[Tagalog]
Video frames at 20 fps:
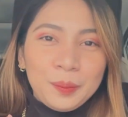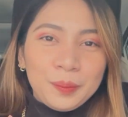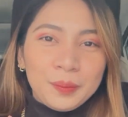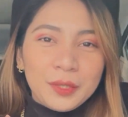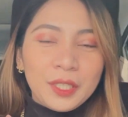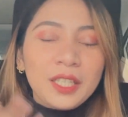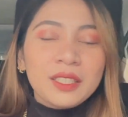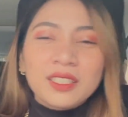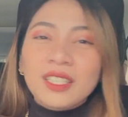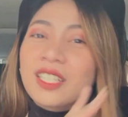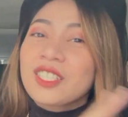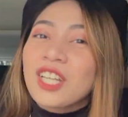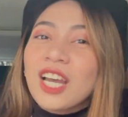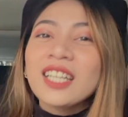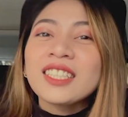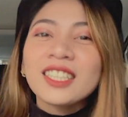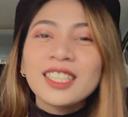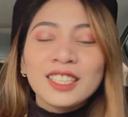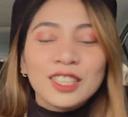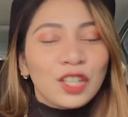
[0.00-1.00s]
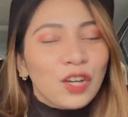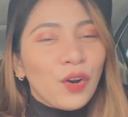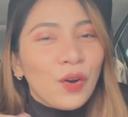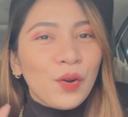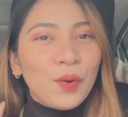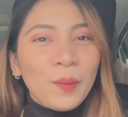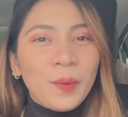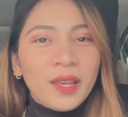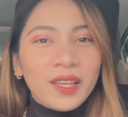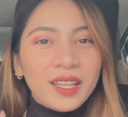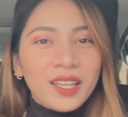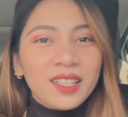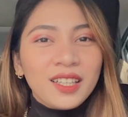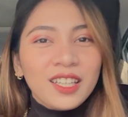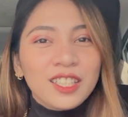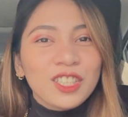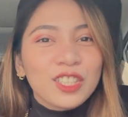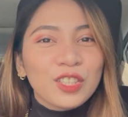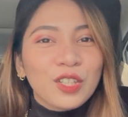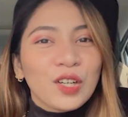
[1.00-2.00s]
sa, sa channel ko, kung
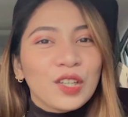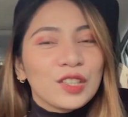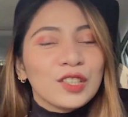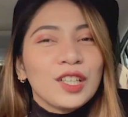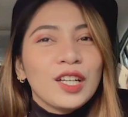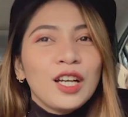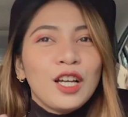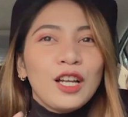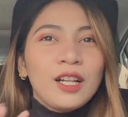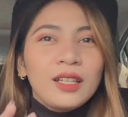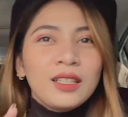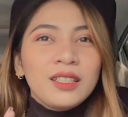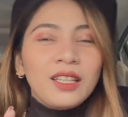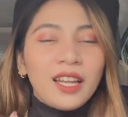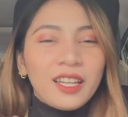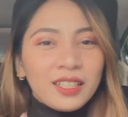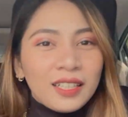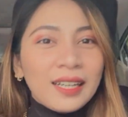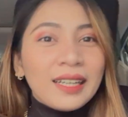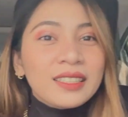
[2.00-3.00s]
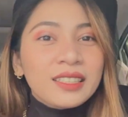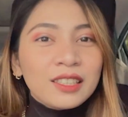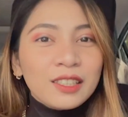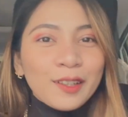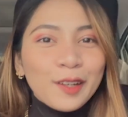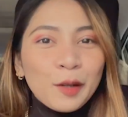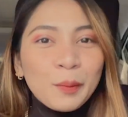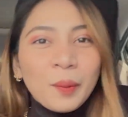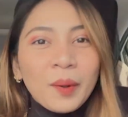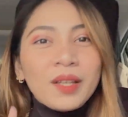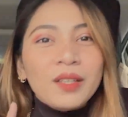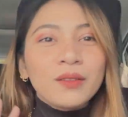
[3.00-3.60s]
makikita nyo doon, like last year pa